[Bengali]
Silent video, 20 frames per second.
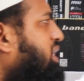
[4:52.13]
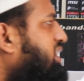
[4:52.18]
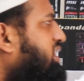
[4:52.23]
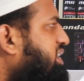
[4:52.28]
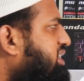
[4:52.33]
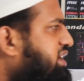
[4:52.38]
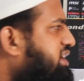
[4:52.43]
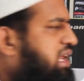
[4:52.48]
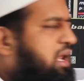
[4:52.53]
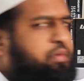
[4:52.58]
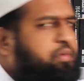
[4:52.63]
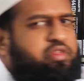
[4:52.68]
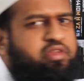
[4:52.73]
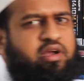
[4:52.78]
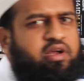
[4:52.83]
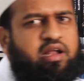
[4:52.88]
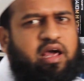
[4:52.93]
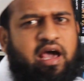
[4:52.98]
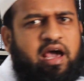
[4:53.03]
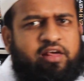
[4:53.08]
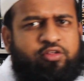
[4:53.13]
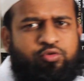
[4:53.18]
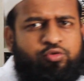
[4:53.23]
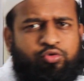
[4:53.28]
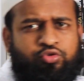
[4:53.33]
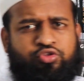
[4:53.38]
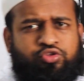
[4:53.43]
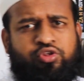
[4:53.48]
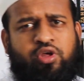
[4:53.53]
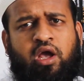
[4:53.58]
ব্র্যান্ডের একটি গ্রাফিক্স কার্ড
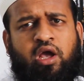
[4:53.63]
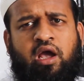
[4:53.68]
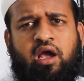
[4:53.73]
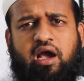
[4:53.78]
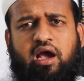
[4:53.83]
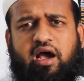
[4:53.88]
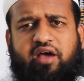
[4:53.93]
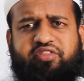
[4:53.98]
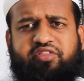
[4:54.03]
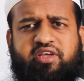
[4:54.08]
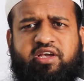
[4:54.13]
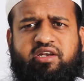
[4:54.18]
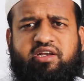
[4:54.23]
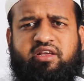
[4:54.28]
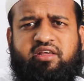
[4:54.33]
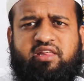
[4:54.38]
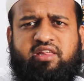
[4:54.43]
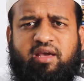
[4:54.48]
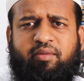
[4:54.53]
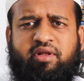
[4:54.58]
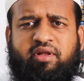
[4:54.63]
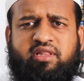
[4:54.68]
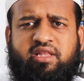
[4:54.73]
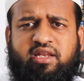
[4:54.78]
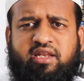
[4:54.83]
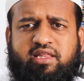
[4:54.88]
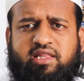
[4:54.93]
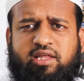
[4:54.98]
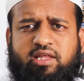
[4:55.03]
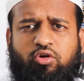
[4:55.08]
আসুস জিটি সেভেন
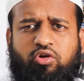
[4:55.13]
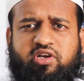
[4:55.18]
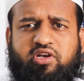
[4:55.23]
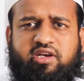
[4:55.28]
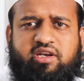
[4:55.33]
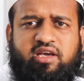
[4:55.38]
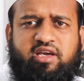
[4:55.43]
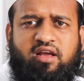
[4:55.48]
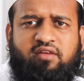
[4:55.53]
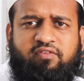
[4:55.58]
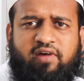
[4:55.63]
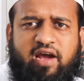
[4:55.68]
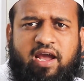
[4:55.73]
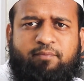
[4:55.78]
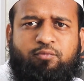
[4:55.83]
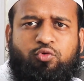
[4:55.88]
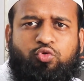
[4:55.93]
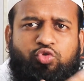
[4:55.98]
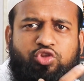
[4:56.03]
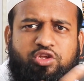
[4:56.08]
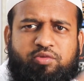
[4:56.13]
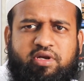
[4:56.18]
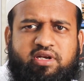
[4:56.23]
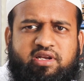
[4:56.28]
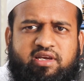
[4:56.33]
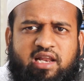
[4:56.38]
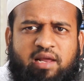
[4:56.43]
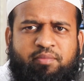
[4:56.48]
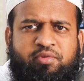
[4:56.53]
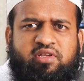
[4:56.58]
থ্রি জিরো ডিডিআর ফাইভ টু জিবি
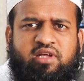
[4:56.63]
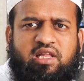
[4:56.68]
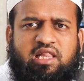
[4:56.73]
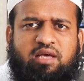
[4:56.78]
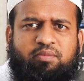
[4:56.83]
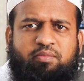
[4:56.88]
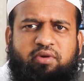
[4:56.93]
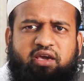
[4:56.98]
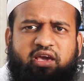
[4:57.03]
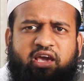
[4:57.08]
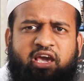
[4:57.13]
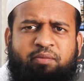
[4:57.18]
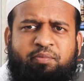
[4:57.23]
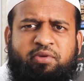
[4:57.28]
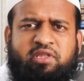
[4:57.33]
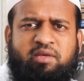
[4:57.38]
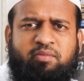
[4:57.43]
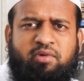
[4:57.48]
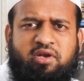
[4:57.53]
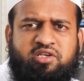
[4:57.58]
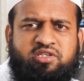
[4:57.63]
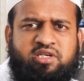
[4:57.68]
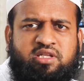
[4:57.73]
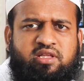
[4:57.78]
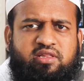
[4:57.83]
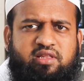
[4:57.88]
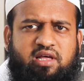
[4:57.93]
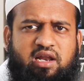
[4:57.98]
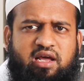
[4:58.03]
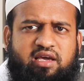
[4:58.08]
একটি গ্রাফিক্স কার্ড থাকবে এই পিসি বিলের
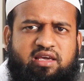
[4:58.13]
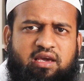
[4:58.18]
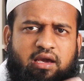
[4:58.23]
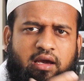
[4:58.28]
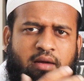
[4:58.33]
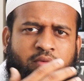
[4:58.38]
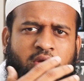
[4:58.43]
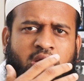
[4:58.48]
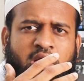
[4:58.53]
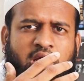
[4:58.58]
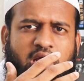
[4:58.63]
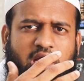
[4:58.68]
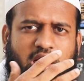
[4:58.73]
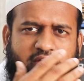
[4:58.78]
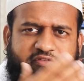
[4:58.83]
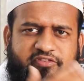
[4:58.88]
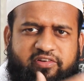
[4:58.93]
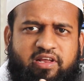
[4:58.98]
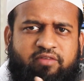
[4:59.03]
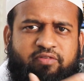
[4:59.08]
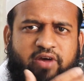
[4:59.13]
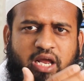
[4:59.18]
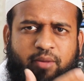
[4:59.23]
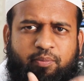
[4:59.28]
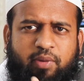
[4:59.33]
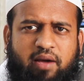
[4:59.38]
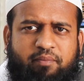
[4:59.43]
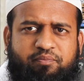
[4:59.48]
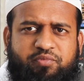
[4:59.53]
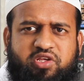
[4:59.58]
সাথে যারা ফ্রি
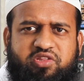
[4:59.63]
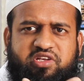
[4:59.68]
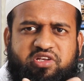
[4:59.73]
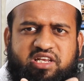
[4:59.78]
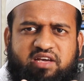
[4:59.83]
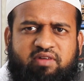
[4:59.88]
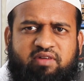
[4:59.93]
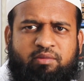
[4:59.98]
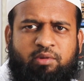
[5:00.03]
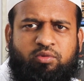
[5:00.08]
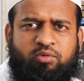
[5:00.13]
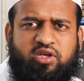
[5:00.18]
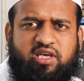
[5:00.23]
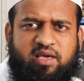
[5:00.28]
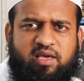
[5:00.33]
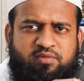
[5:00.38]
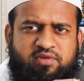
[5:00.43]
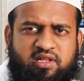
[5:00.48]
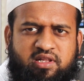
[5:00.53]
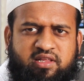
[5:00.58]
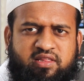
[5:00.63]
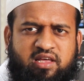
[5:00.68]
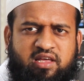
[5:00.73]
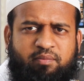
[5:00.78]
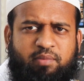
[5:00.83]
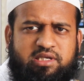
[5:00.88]
ফায়ার পাবজি জিটি ফাইভের মধ্যে গেমস খেলতে চান